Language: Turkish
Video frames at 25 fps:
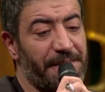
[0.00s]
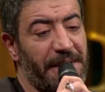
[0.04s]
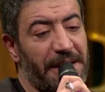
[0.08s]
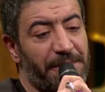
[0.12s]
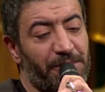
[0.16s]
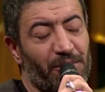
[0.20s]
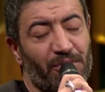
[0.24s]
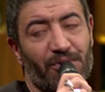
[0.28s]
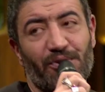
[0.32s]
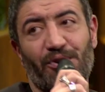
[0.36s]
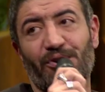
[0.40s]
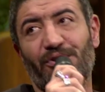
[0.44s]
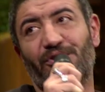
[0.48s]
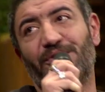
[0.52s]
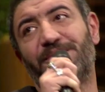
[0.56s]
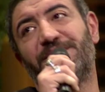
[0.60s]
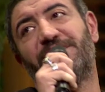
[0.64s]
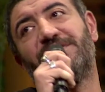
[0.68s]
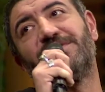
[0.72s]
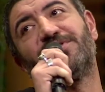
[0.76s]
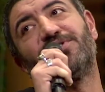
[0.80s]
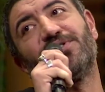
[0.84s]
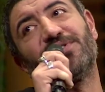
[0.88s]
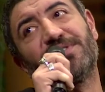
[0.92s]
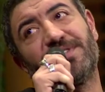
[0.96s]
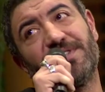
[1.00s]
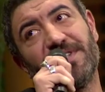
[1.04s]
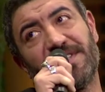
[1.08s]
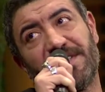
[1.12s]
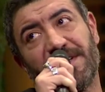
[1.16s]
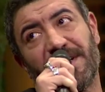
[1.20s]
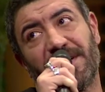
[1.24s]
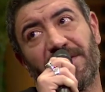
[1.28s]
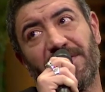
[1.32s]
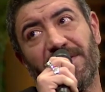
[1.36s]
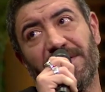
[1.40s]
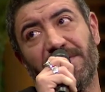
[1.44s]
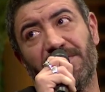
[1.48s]
ben burada olduğum için çok
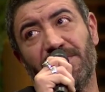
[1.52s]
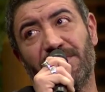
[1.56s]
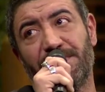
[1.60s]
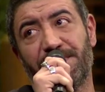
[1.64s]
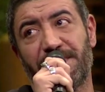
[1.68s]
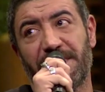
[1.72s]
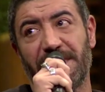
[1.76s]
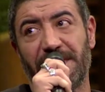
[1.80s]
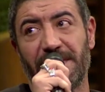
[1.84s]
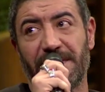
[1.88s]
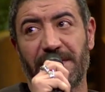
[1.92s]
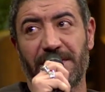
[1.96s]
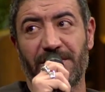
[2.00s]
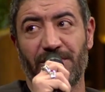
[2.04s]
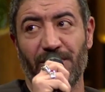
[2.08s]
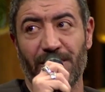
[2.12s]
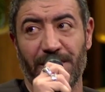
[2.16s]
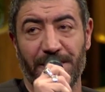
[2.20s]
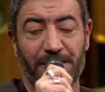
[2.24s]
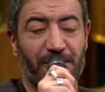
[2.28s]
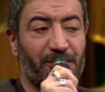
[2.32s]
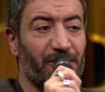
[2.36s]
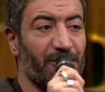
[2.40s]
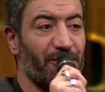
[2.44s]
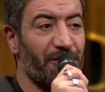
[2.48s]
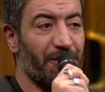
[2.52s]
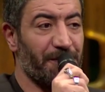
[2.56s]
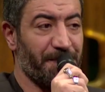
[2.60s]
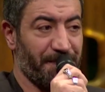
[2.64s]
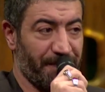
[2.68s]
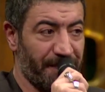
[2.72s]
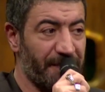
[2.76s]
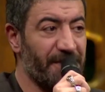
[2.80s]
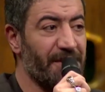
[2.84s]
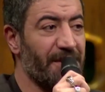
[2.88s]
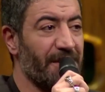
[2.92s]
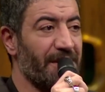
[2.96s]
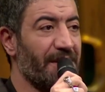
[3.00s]
teşekkür ediyorum sana. Rica çok mutluyum.
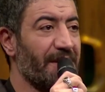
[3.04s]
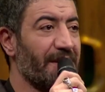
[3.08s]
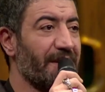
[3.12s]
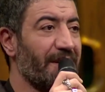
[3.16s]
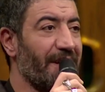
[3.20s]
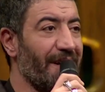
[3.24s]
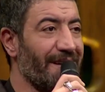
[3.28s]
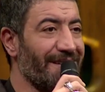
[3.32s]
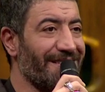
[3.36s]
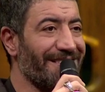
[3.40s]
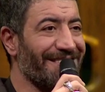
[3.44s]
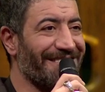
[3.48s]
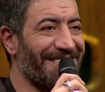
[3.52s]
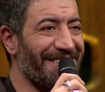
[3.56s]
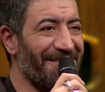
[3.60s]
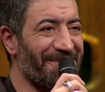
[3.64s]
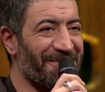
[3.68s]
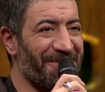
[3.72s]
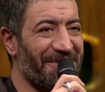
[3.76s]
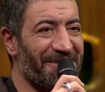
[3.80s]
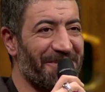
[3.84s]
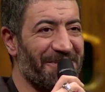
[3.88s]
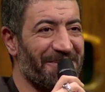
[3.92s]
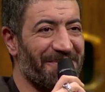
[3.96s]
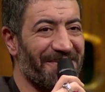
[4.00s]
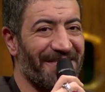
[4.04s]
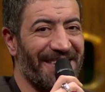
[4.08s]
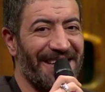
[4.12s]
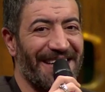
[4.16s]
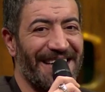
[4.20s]
Rica Gerçekten ederim. mutluyum.